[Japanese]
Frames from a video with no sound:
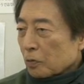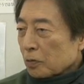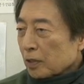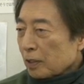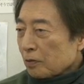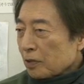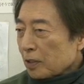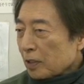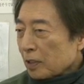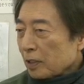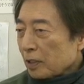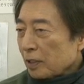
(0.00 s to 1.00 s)
こんな雪
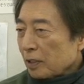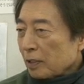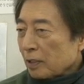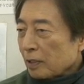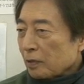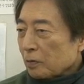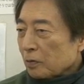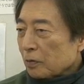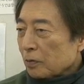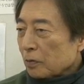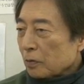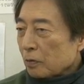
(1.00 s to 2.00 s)
の中であ
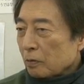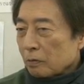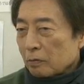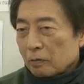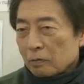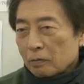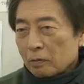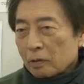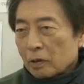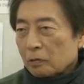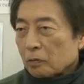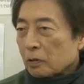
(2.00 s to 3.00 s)
の
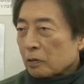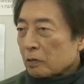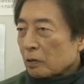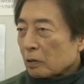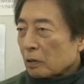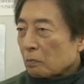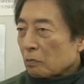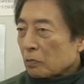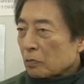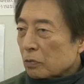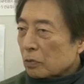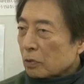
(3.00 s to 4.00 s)
街頭演説やったの
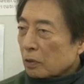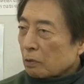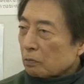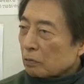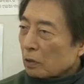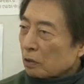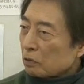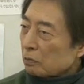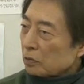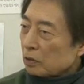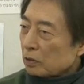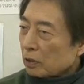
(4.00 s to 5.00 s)
も多分初
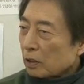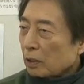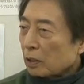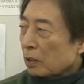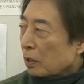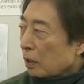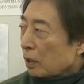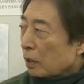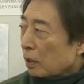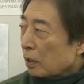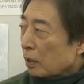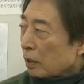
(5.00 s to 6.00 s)
めてじゃないかな